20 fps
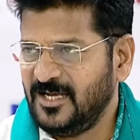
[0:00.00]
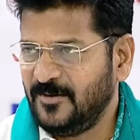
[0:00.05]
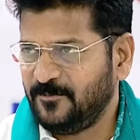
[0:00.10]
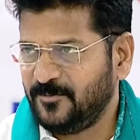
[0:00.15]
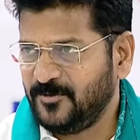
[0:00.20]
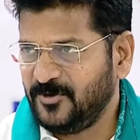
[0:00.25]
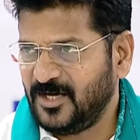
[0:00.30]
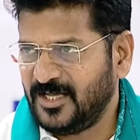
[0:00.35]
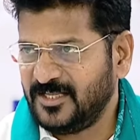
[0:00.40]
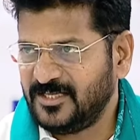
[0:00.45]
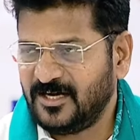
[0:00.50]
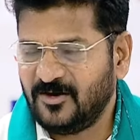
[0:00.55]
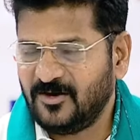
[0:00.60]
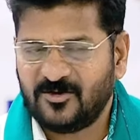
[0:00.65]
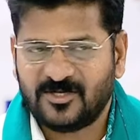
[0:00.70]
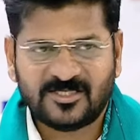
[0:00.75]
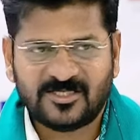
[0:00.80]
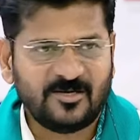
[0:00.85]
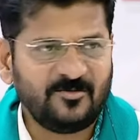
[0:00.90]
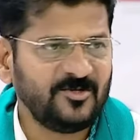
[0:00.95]
ఎప్పుడు అధిక
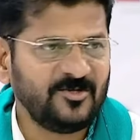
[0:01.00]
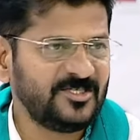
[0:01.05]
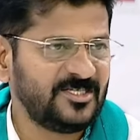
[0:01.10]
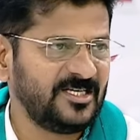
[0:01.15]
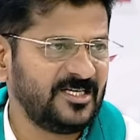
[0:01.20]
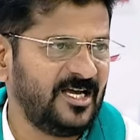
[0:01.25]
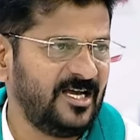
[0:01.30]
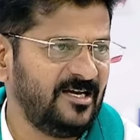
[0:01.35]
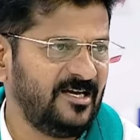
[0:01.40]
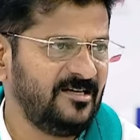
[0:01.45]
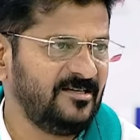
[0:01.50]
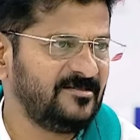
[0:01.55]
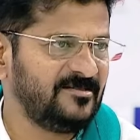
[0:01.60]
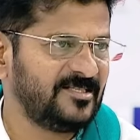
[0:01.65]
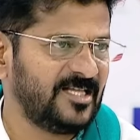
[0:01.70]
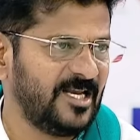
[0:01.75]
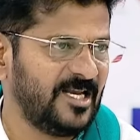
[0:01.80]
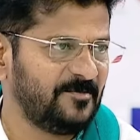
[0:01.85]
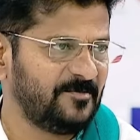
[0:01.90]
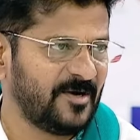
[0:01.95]
వర్షం వచ్చినా
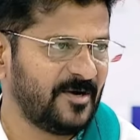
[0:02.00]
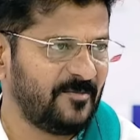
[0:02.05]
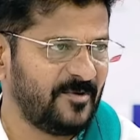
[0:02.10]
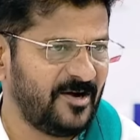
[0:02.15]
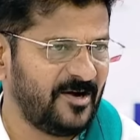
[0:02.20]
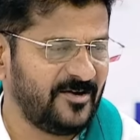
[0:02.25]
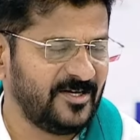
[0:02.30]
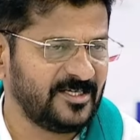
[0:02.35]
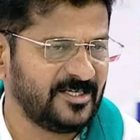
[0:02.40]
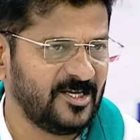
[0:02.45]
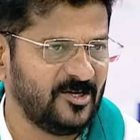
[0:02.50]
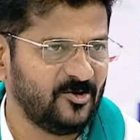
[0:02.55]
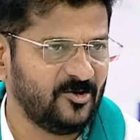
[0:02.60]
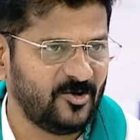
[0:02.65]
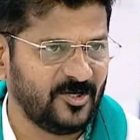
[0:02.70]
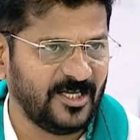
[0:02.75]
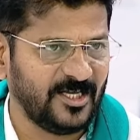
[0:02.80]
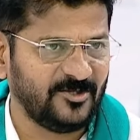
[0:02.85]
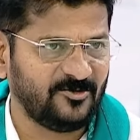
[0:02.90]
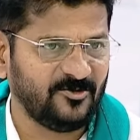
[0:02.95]
దాని ప్రభావానికి
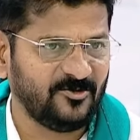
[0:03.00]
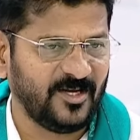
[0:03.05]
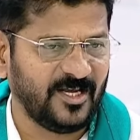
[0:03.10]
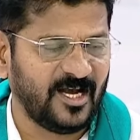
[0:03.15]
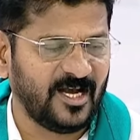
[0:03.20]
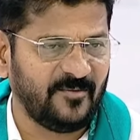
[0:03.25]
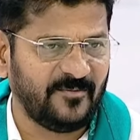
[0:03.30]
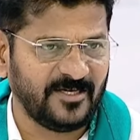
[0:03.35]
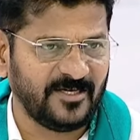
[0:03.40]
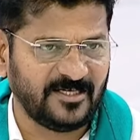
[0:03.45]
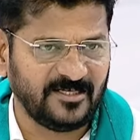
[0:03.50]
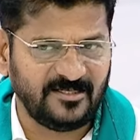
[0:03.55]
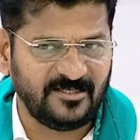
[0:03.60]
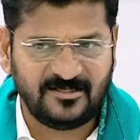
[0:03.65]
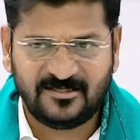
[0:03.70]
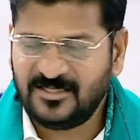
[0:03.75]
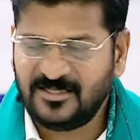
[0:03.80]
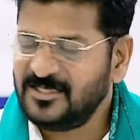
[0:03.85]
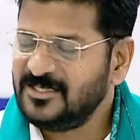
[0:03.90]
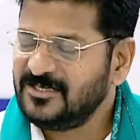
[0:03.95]
లోనవుతున్నాయి కాబట్టి
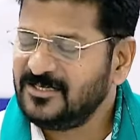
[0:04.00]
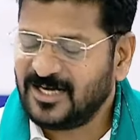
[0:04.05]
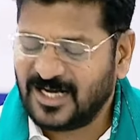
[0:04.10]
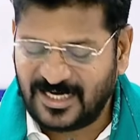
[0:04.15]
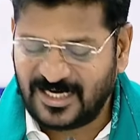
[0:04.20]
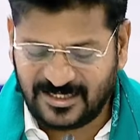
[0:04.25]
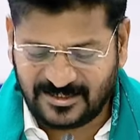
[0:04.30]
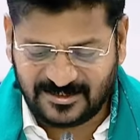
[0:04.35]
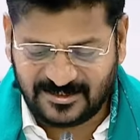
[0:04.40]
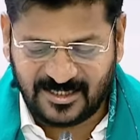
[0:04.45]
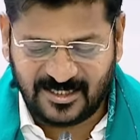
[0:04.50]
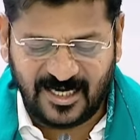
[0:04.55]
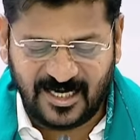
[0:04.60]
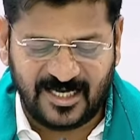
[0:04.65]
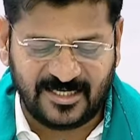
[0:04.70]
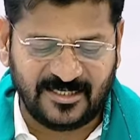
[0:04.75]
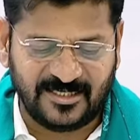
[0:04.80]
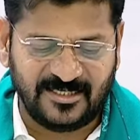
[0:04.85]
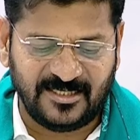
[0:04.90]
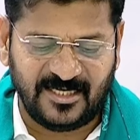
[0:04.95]
కలెక్టర్
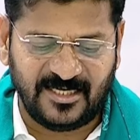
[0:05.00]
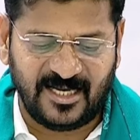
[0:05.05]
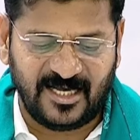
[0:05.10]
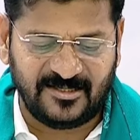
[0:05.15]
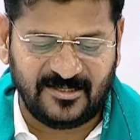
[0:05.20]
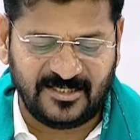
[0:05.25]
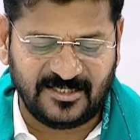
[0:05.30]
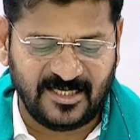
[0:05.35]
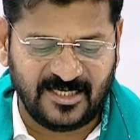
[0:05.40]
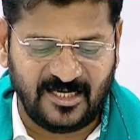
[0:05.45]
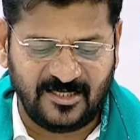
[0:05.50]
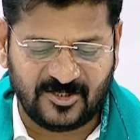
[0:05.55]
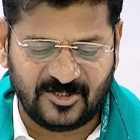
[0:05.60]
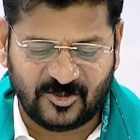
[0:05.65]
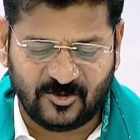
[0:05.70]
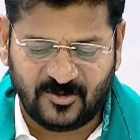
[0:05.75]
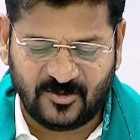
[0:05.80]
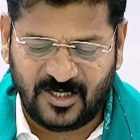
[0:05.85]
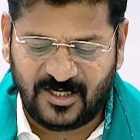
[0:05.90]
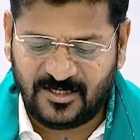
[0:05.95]
గారికి నేను ఆదేశాలు
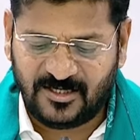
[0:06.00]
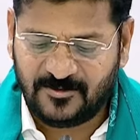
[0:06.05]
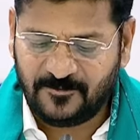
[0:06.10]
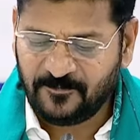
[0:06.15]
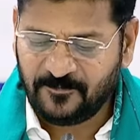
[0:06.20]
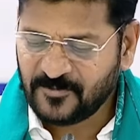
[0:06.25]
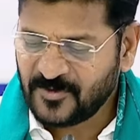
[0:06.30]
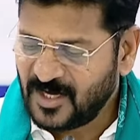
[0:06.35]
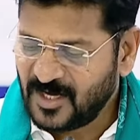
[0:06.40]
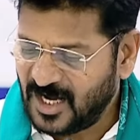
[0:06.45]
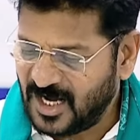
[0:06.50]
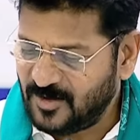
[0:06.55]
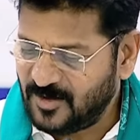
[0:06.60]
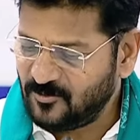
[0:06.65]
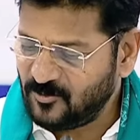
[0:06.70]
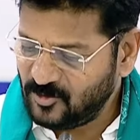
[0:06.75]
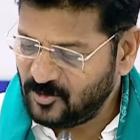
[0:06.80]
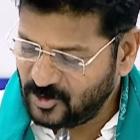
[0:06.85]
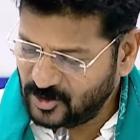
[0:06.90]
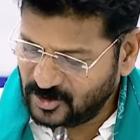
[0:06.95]
ఇస్తున్నా ఆ
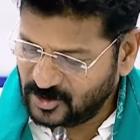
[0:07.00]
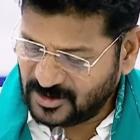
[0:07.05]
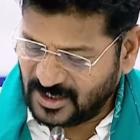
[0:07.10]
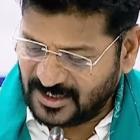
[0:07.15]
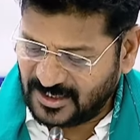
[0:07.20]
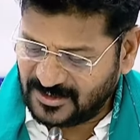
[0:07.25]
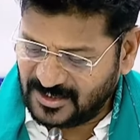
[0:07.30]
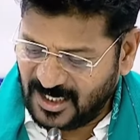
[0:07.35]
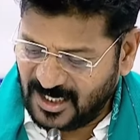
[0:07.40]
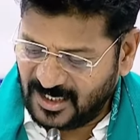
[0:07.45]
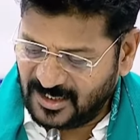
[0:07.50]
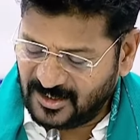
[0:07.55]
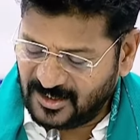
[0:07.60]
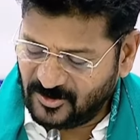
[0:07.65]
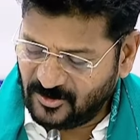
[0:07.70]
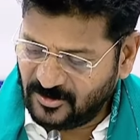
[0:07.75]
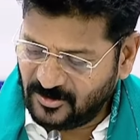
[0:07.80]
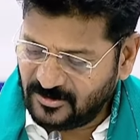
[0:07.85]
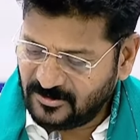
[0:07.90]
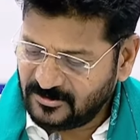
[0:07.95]
మూడు
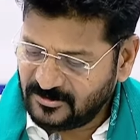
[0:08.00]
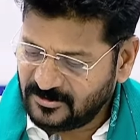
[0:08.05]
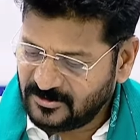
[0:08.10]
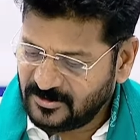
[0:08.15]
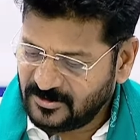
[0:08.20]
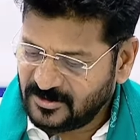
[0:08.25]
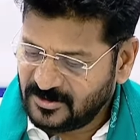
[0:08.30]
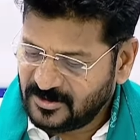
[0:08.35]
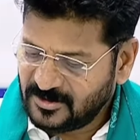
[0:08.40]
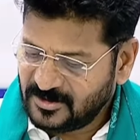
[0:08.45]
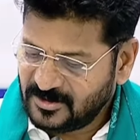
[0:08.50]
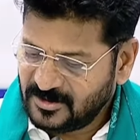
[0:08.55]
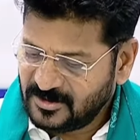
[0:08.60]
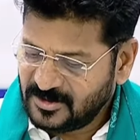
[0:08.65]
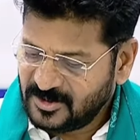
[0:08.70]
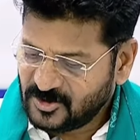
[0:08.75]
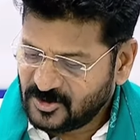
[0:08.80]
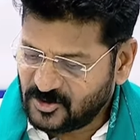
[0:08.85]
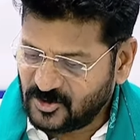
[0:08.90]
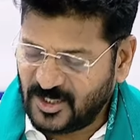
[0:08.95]
తండాలను
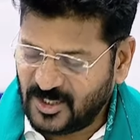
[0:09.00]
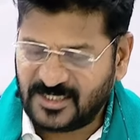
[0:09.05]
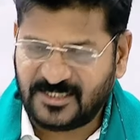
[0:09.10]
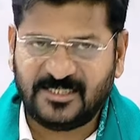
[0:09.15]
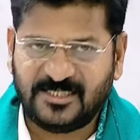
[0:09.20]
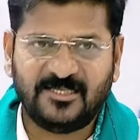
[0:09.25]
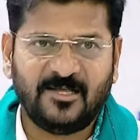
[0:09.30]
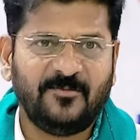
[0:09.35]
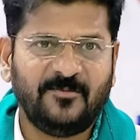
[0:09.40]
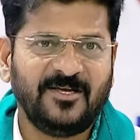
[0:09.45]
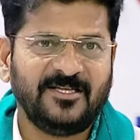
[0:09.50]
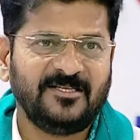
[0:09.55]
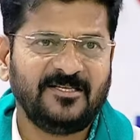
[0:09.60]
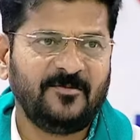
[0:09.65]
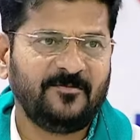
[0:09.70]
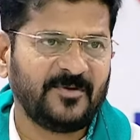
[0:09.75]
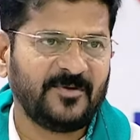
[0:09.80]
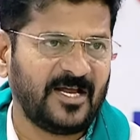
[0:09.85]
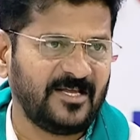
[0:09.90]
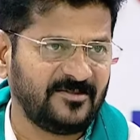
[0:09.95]
సురక్షితమైన
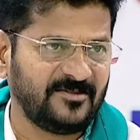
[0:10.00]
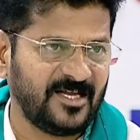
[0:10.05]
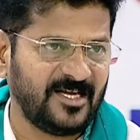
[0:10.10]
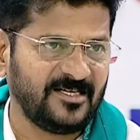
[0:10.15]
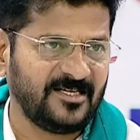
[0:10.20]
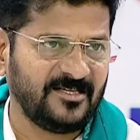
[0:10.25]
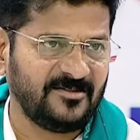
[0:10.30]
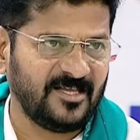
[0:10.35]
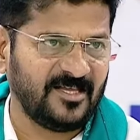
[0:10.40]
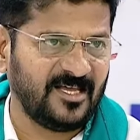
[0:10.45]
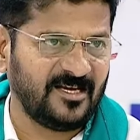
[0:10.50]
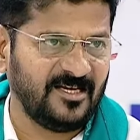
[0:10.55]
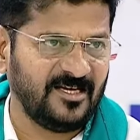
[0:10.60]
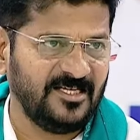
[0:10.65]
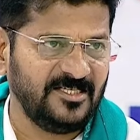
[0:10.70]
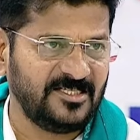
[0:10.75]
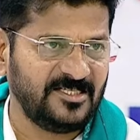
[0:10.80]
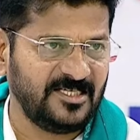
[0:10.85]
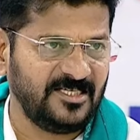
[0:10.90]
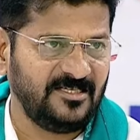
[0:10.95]
ప్రాంతానికి
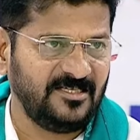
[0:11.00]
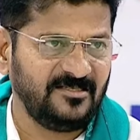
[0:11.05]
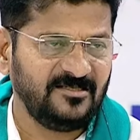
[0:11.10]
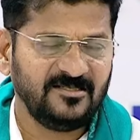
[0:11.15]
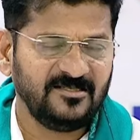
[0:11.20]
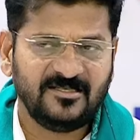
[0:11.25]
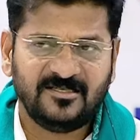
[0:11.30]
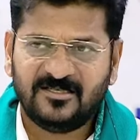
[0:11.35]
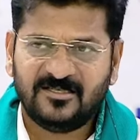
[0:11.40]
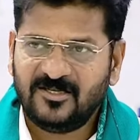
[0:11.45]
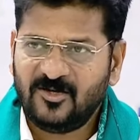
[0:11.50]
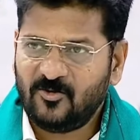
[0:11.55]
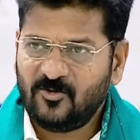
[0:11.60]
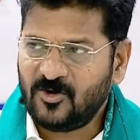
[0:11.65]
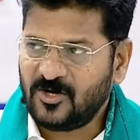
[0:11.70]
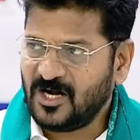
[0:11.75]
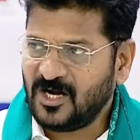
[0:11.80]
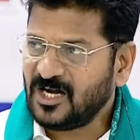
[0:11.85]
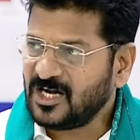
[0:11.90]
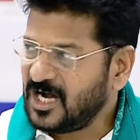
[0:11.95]
తరలించి
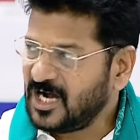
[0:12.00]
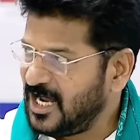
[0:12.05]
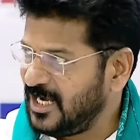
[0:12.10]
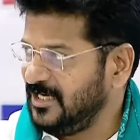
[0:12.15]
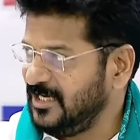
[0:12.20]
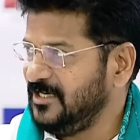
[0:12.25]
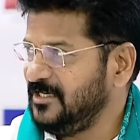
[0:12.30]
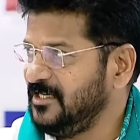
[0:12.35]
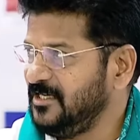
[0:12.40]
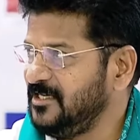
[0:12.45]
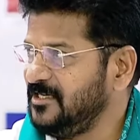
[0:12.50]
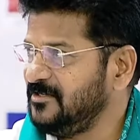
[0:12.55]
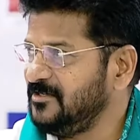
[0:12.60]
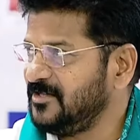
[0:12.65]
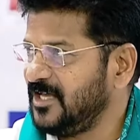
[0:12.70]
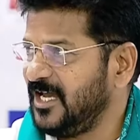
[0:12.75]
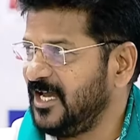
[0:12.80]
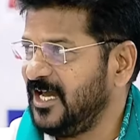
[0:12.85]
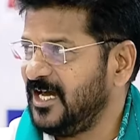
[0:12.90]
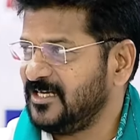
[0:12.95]
ఒక కాలనీని
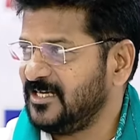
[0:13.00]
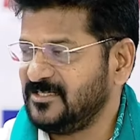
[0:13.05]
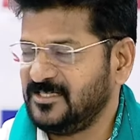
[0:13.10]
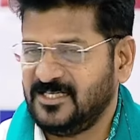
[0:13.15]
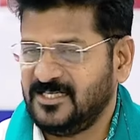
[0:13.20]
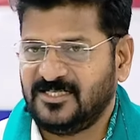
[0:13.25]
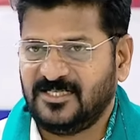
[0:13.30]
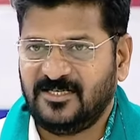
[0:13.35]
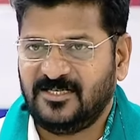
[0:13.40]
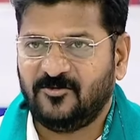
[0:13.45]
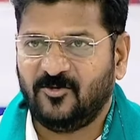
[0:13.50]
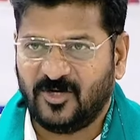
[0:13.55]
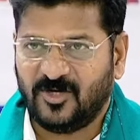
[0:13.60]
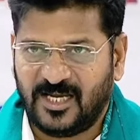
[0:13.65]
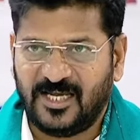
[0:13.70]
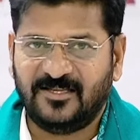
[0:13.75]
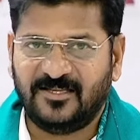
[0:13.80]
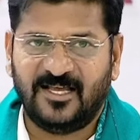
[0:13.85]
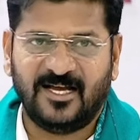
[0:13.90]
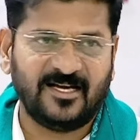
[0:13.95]
తయారు చేసి
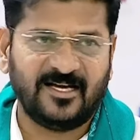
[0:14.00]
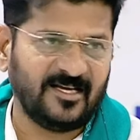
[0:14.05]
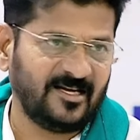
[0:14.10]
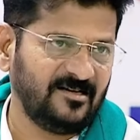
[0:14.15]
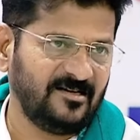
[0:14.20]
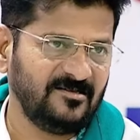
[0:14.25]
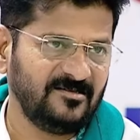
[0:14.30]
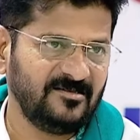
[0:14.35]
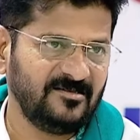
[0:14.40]
ఒకే దగ్గర